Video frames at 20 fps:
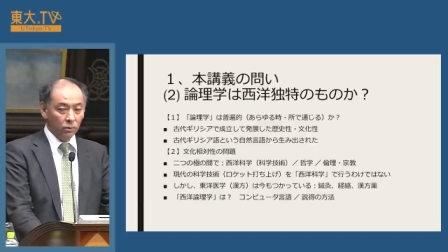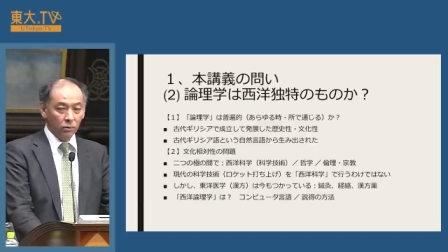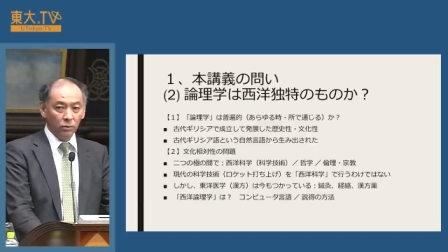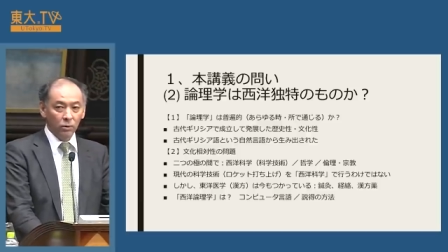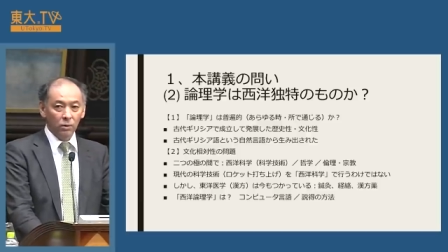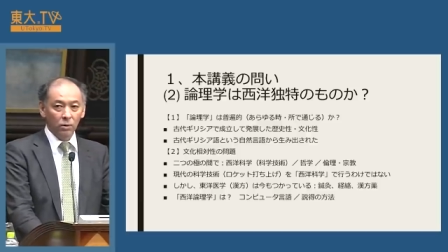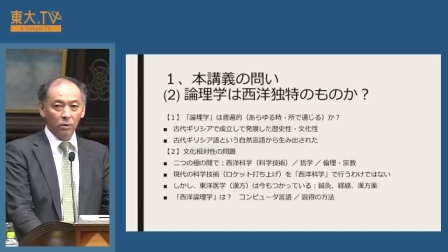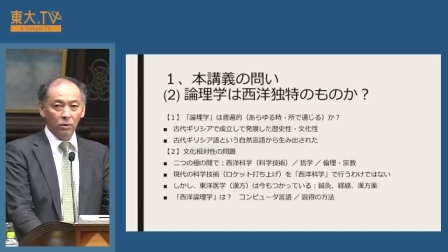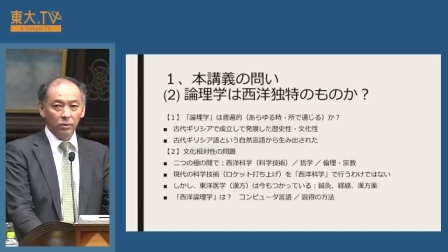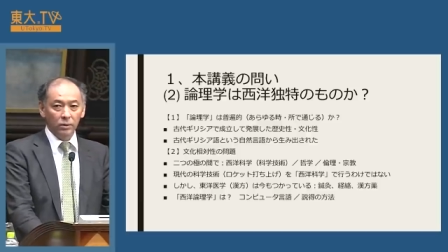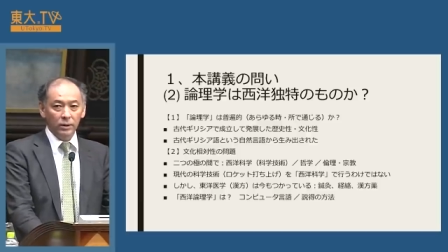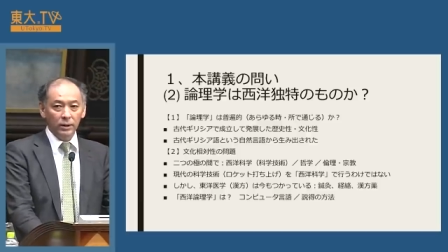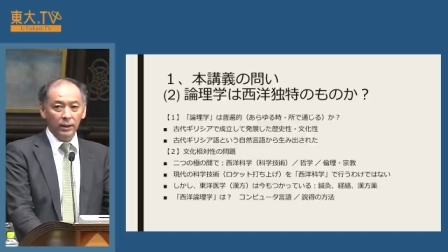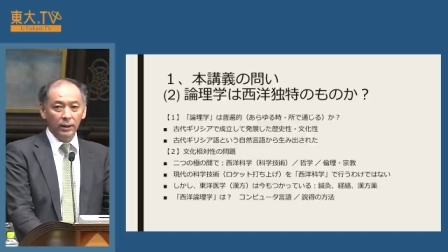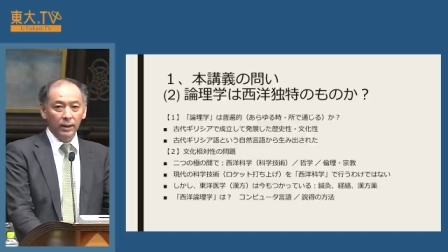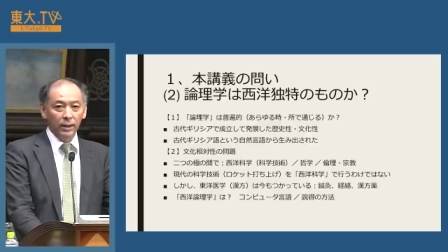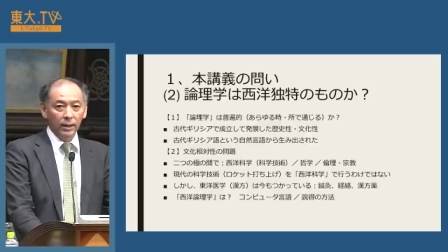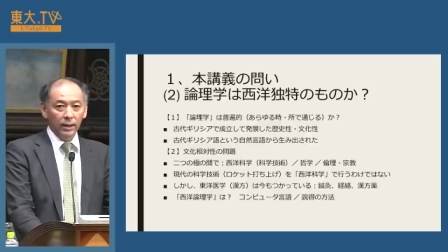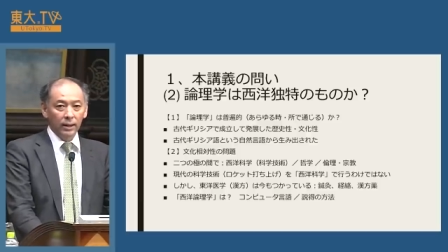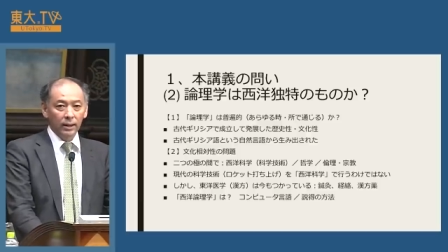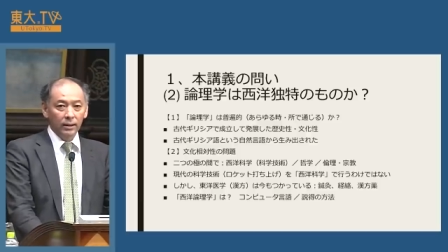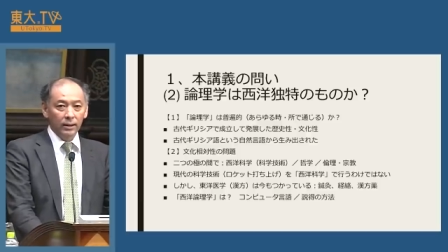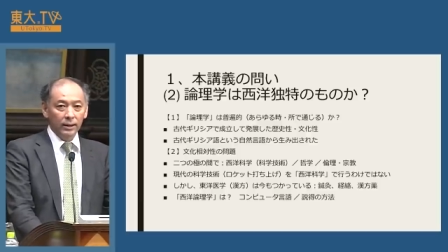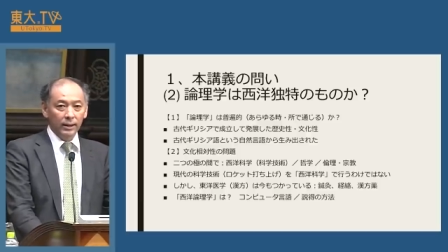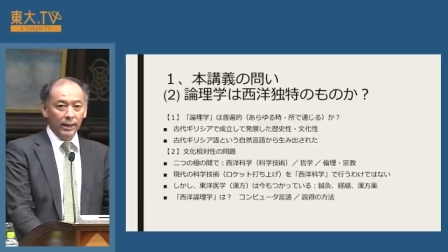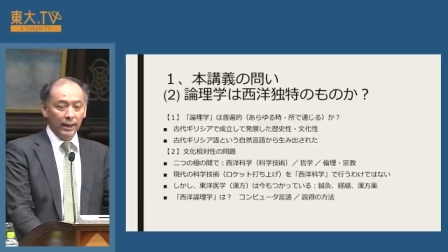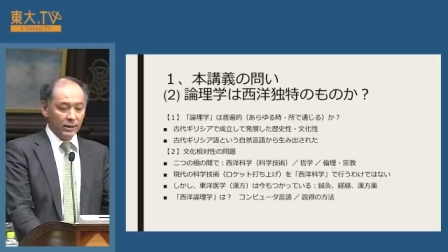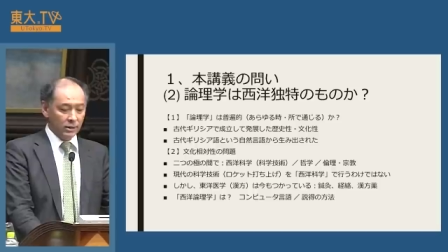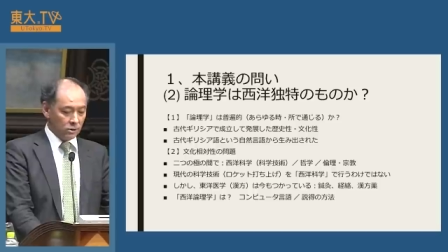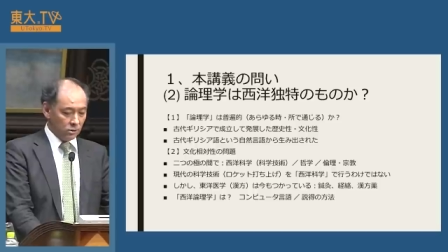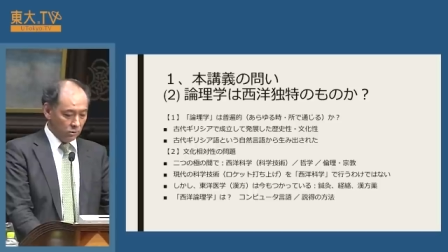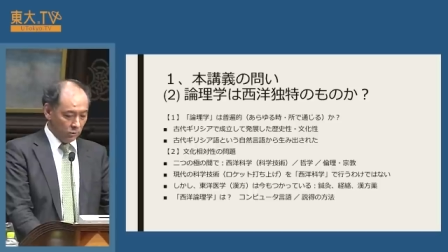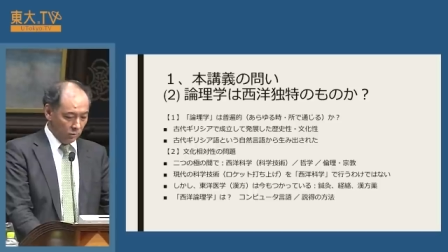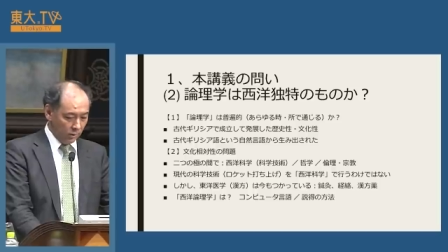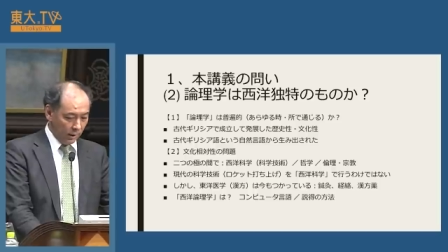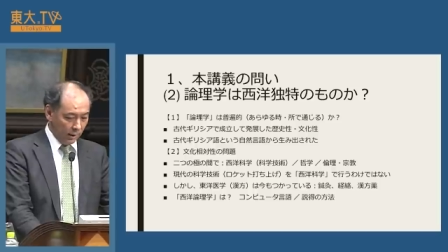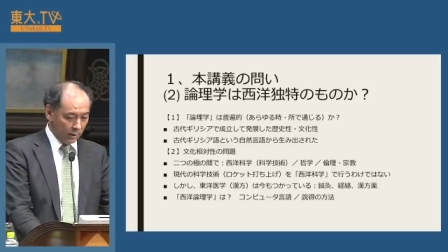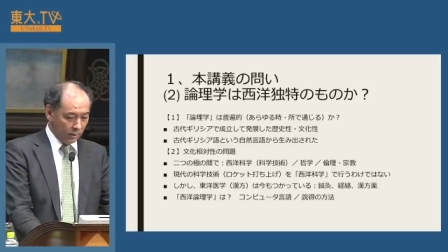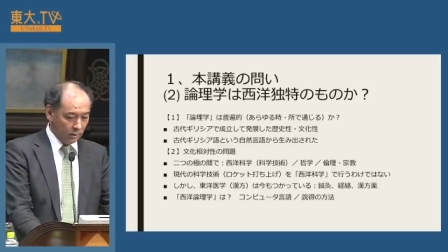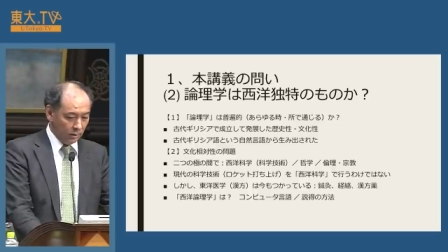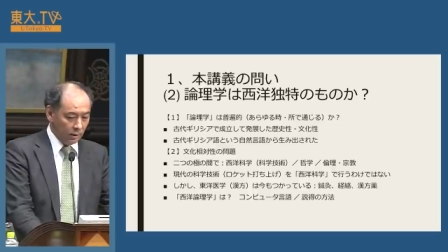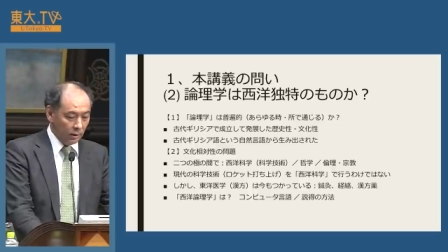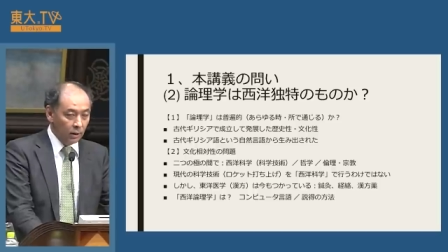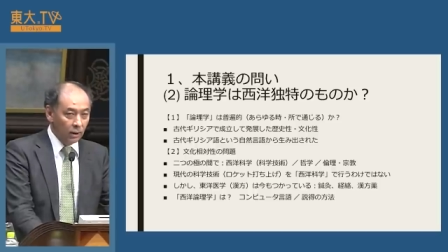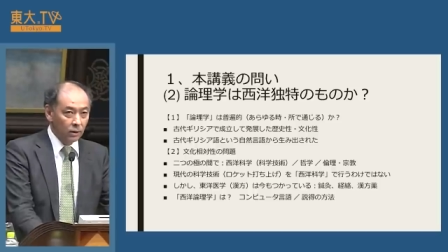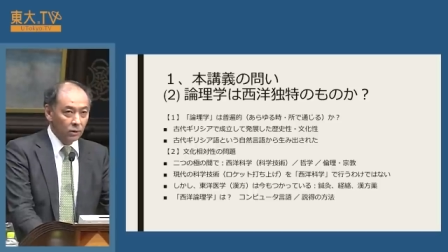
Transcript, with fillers: どのように理解するのかと